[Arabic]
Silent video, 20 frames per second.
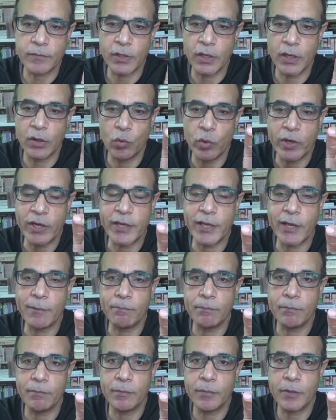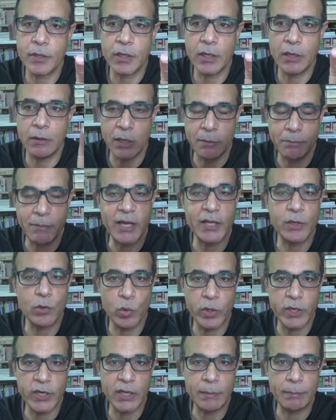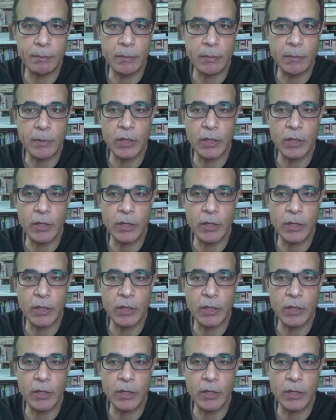آه، ويليام الملك ويليام